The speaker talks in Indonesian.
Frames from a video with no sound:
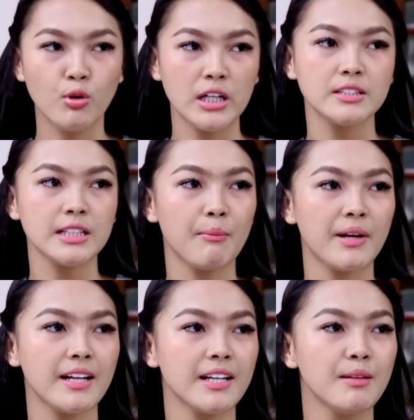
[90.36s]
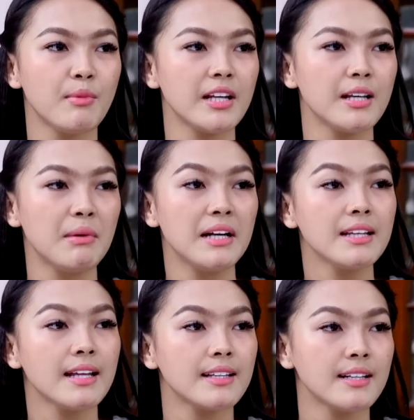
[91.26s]
Bukan nyaman yang gimana-gimana,
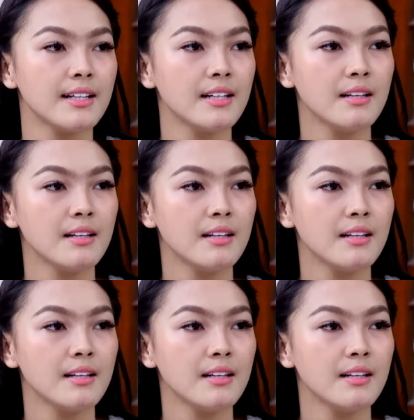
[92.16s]
Tante.